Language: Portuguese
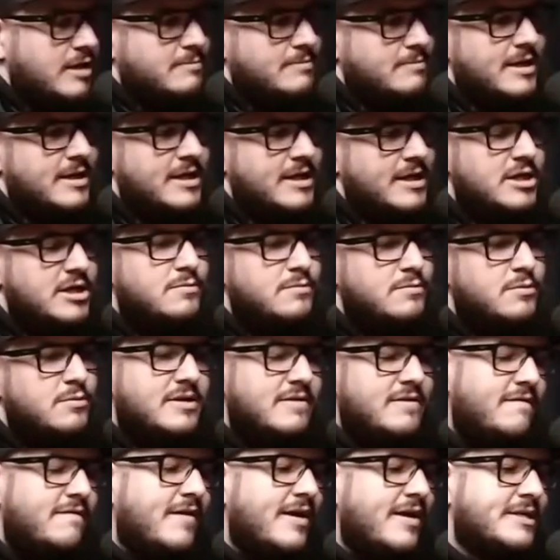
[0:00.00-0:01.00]
É a experiência de
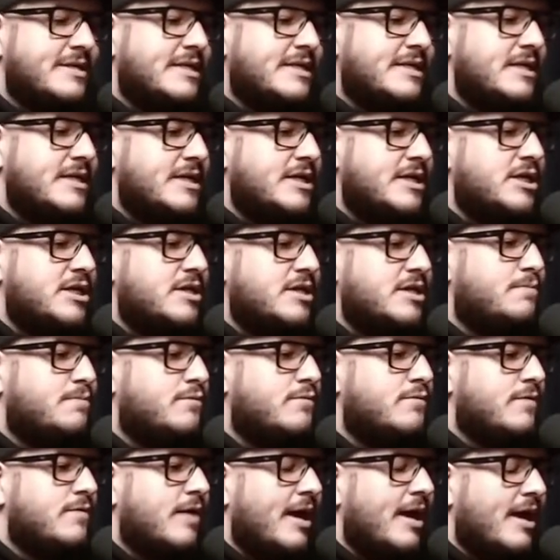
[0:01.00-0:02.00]
você ver assim que,
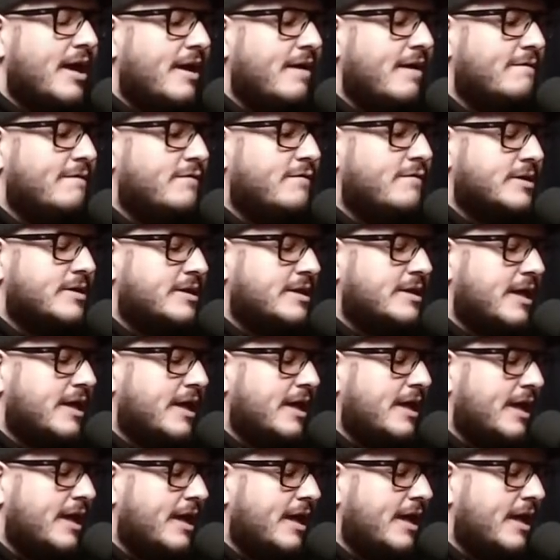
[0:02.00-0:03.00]
tipo, é,
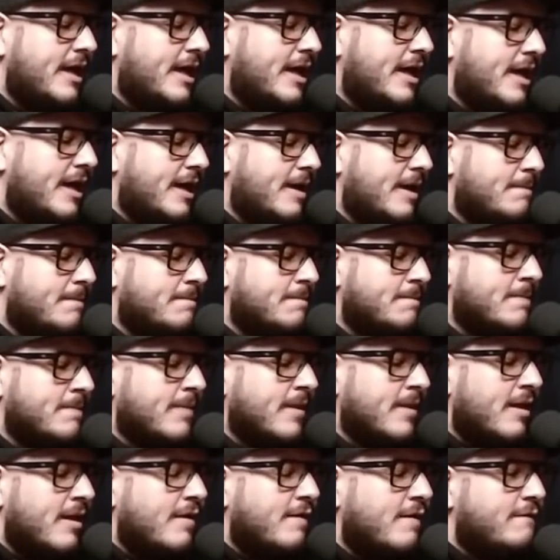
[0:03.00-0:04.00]
você.
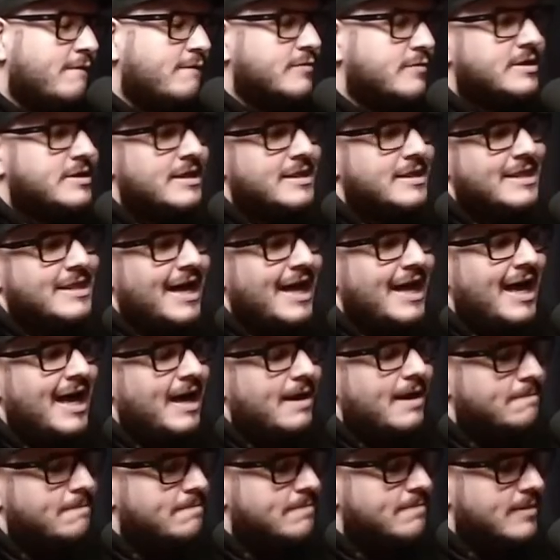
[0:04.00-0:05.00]
Você
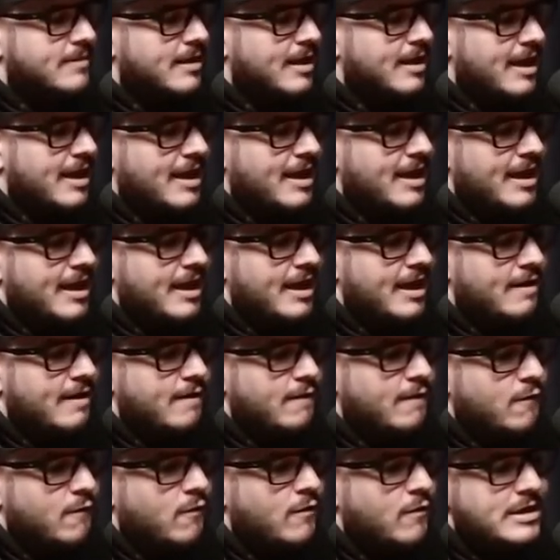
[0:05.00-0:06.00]
tá.
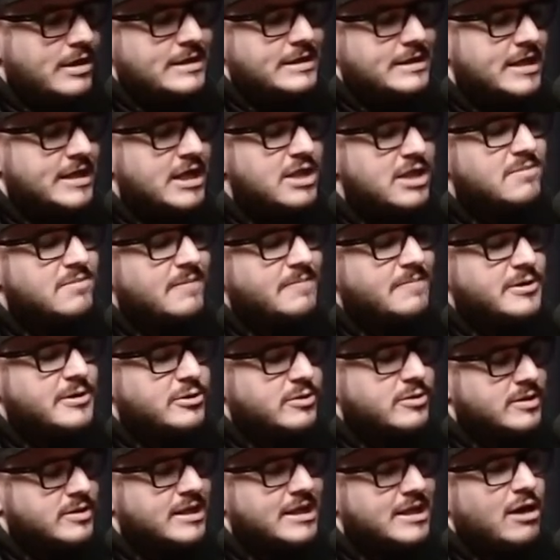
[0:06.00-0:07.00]
É, conhecendo uma
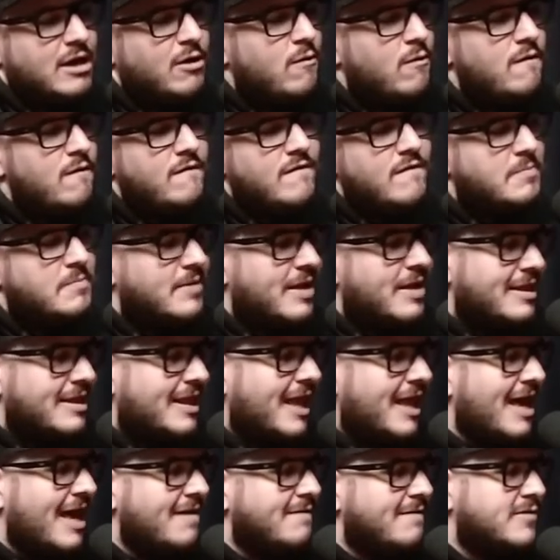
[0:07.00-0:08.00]
pessoa, você tá convivendo. Porque
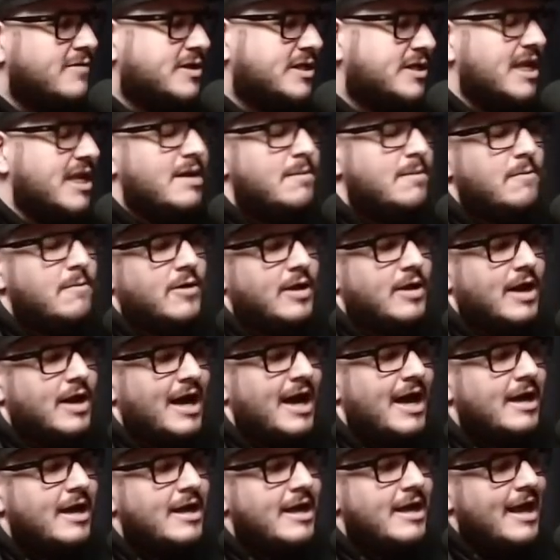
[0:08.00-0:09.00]
até aí você
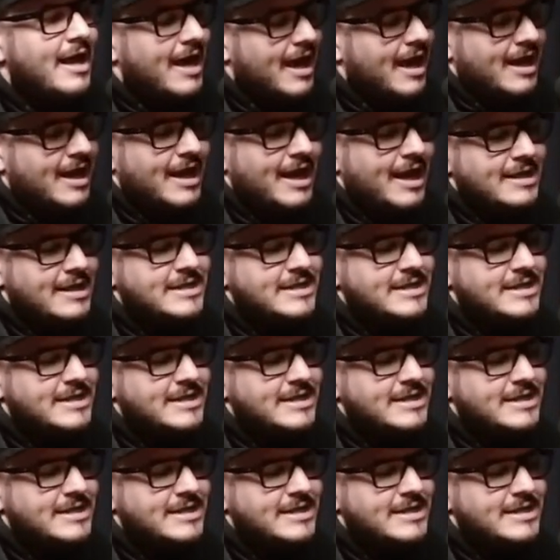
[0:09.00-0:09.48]
namorar era